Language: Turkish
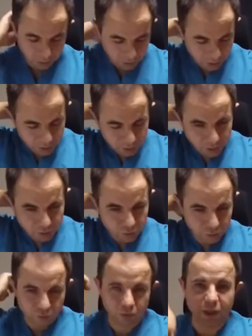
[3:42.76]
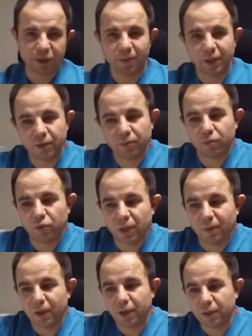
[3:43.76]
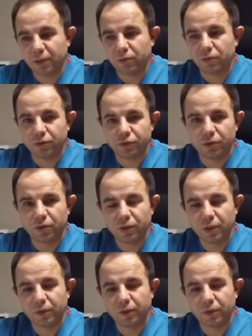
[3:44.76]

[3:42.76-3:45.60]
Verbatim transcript: yakınla çok uğraşmak. Buna bağlı oluşuyor.